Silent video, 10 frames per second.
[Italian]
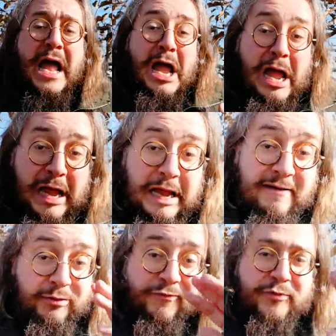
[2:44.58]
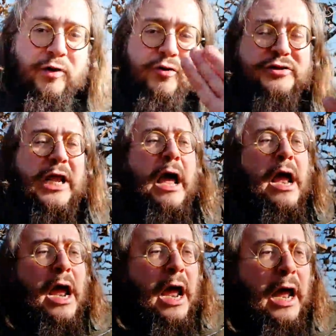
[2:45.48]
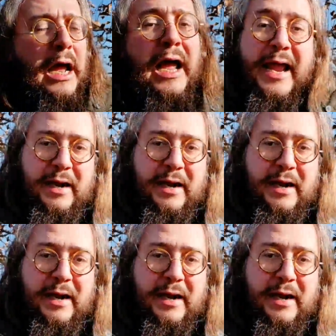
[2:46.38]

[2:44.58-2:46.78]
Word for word: Ho fatto una corsa e